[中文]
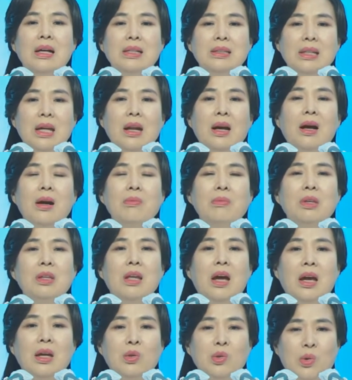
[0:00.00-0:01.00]
妈妈，谢
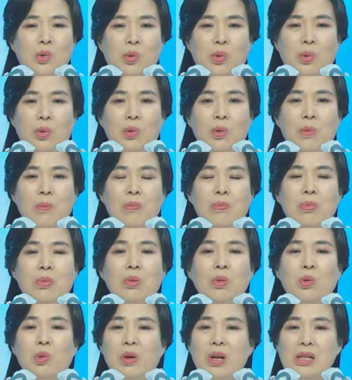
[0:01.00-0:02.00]
谢您，我爱
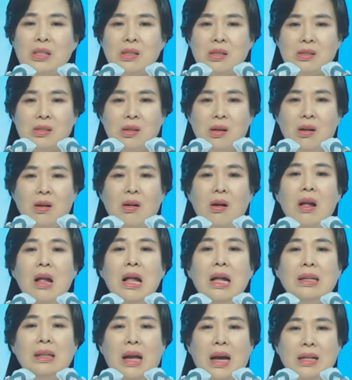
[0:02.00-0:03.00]
您。说完
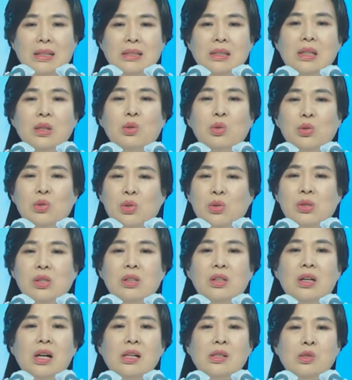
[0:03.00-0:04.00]
这些话，
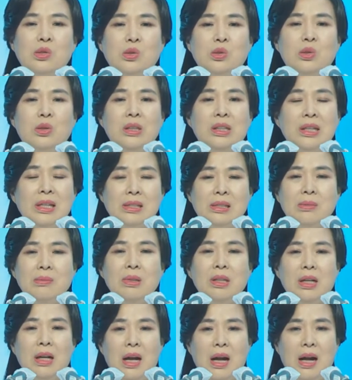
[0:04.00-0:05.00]
还能
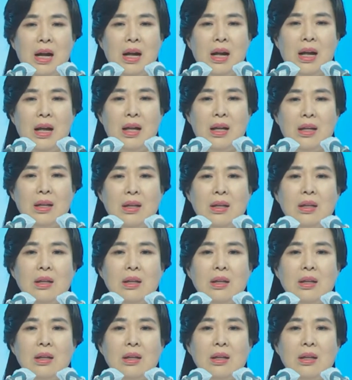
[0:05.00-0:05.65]
去偷吗？